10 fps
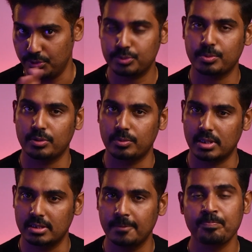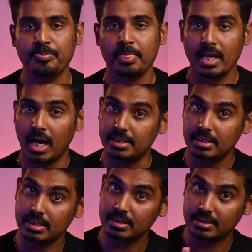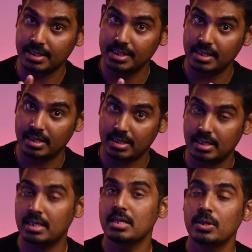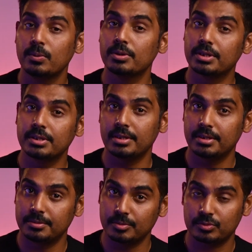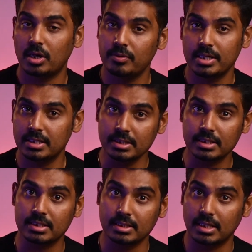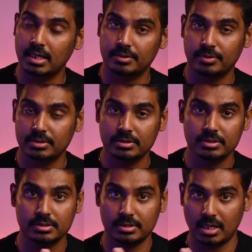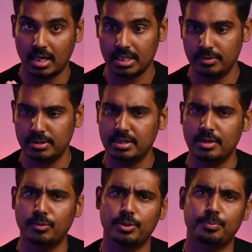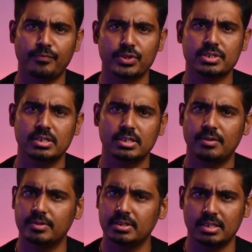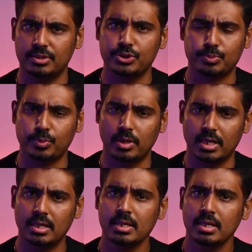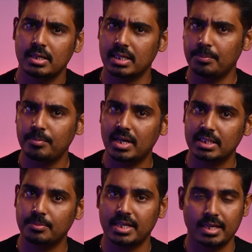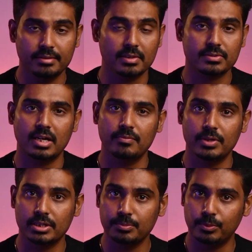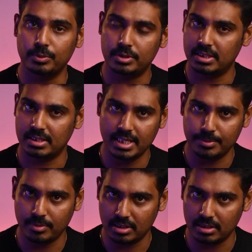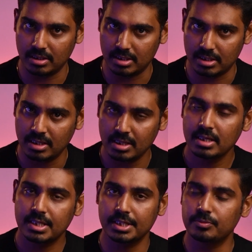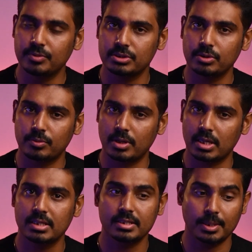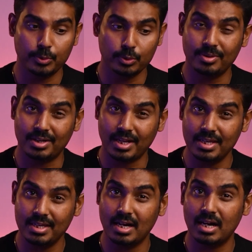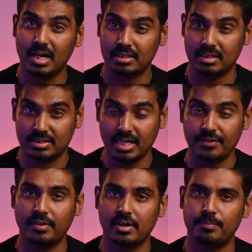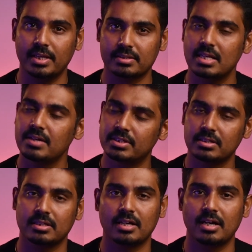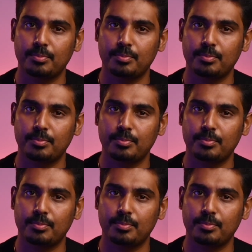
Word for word: யூஸ் பண்ணக்கூடாது அதுக்குன்னு தனியான ஒரு சால்வெண்ட் இருக்குது அது வந்து அதை வந்து ஒரு ப்ரொஃபஷனல் தான் வந்து அதை யூஸ் பண்ணுவாங்க நம்ம அந்த மாதிரி எந்த சால்வெண்ட்டும் போட்டு அதை க்ளீன் பண்ணுறதுக்கான இது வச்சுக்கக்கூடாது எப்போதும் ட்ரையாக அதை சேஃபான பிளேஸில் வச்சுக்கிறதுக்கான